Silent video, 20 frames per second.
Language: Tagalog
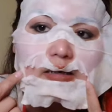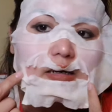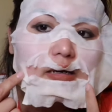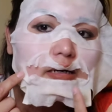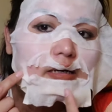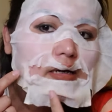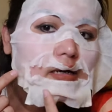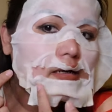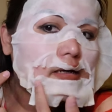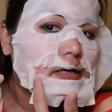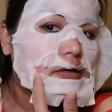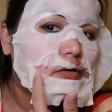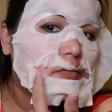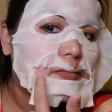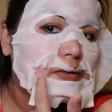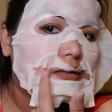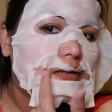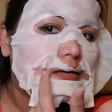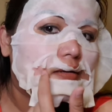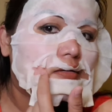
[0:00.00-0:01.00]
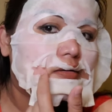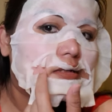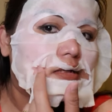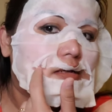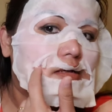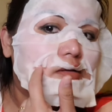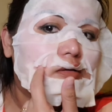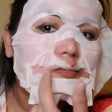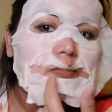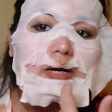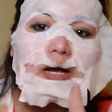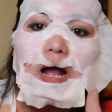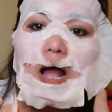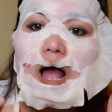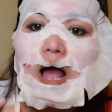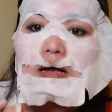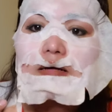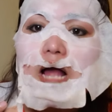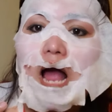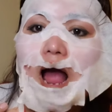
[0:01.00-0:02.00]
Kaya ginupitan ko siya dito para
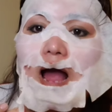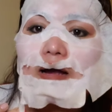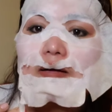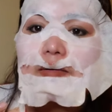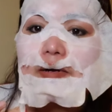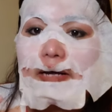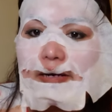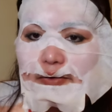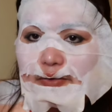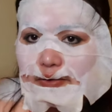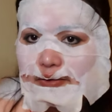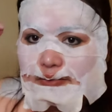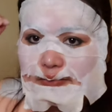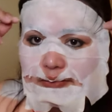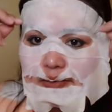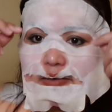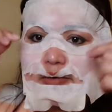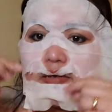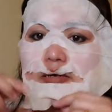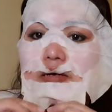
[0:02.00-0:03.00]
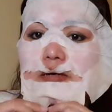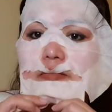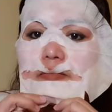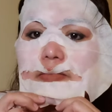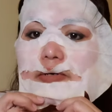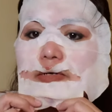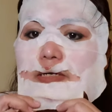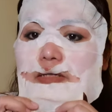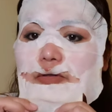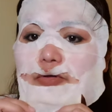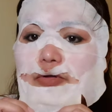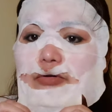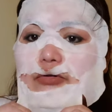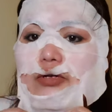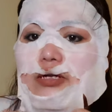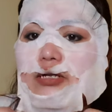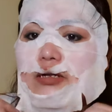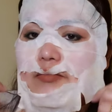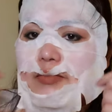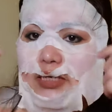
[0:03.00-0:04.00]
ganun. Pero natuyo
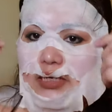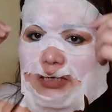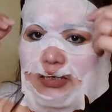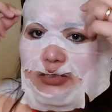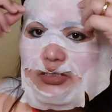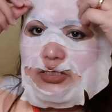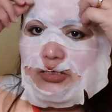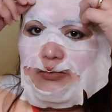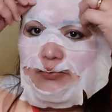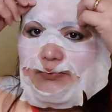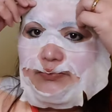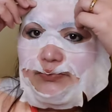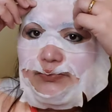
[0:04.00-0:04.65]
na naman yan siya.